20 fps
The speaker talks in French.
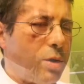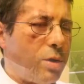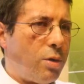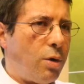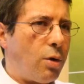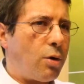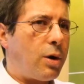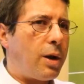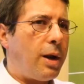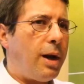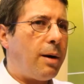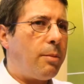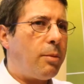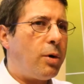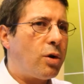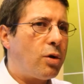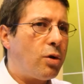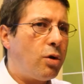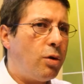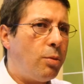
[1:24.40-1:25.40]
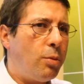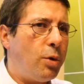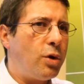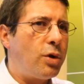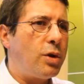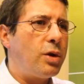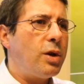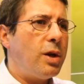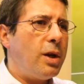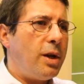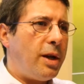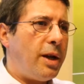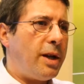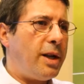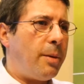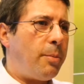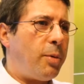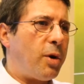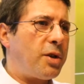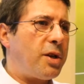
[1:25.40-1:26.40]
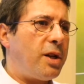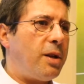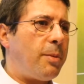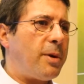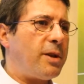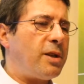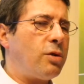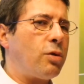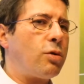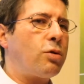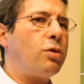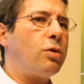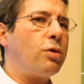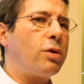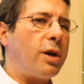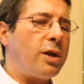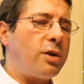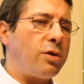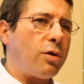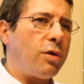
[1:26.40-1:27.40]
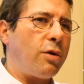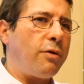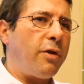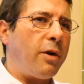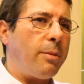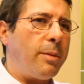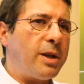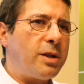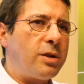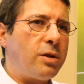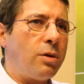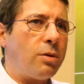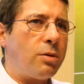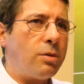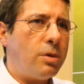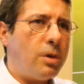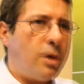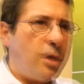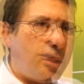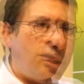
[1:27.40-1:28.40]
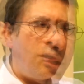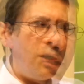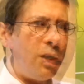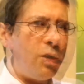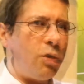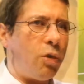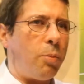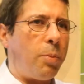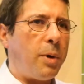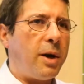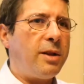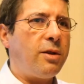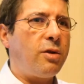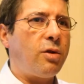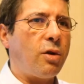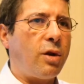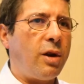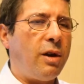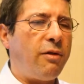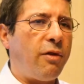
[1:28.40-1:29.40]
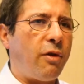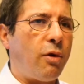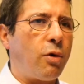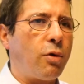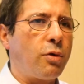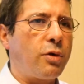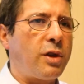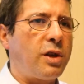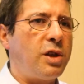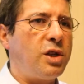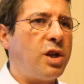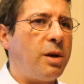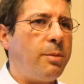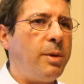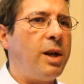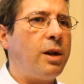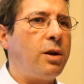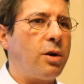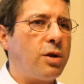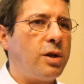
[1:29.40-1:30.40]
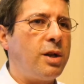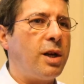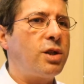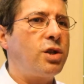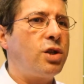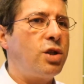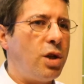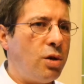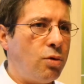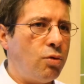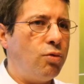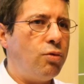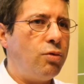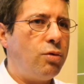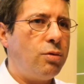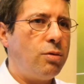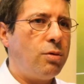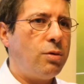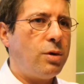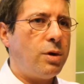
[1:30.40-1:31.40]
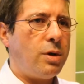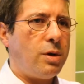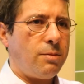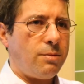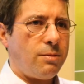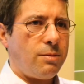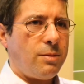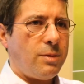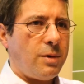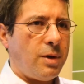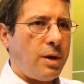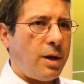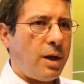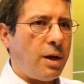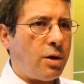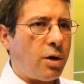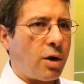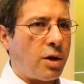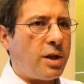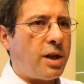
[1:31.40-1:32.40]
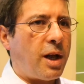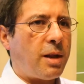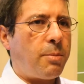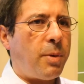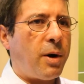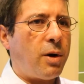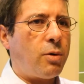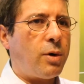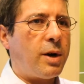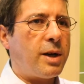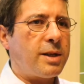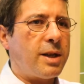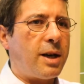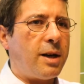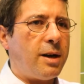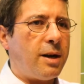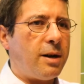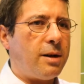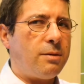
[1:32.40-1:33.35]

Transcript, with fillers: Donc clairement, le but est d'apporter des précisions concrètes sur notre formation qu'ils comprennent ce qu'ils feront si jamais ils candidatent chez nous, qu'ils ne candidatent pas au hasard.